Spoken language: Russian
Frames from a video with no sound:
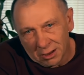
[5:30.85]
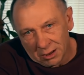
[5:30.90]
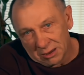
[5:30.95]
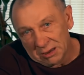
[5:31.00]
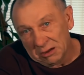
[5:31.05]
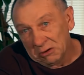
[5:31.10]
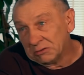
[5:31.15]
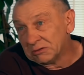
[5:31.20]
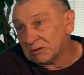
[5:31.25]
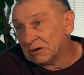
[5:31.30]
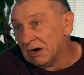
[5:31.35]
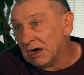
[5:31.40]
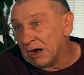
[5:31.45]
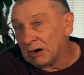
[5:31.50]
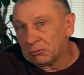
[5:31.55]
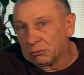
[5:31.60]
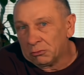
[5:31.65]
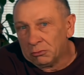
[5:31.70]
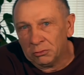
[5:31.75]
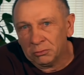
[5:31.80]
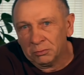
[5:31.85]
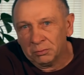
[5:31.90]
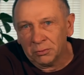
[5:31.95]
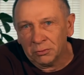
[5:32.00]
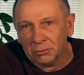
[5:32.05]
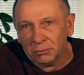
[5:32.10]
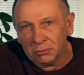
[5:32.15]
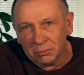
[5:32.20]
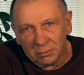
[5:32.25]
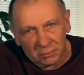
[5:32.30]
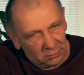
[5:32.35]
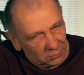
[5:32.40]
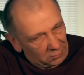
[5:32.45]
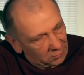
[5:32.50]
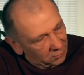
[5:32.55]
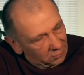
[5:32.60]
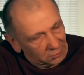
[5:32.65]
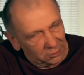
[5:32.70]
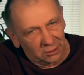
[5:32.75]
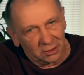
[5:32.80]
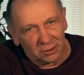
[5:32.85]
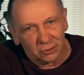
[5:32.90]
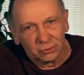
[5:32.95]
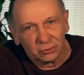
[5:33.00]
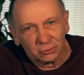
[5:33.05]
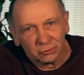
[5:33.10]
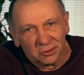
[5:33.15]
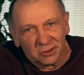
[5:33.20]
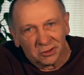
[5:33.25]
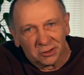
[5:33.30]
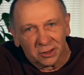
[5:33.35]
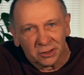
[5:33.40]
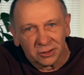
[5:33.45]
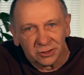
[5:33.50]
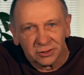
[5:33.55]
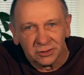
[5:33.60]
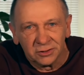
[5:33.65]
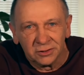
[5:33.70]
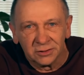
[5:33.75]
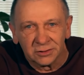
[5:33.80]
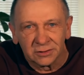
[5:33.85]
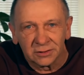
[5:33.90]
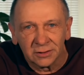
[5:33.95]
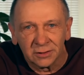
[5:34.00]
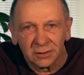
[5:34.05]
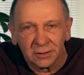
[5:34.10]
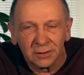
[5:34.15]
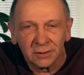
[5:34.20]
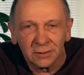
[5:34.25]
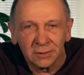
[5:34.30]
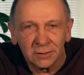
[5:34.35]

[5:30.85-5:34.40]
А я вот Гальку люблю и хочу на ней жениться.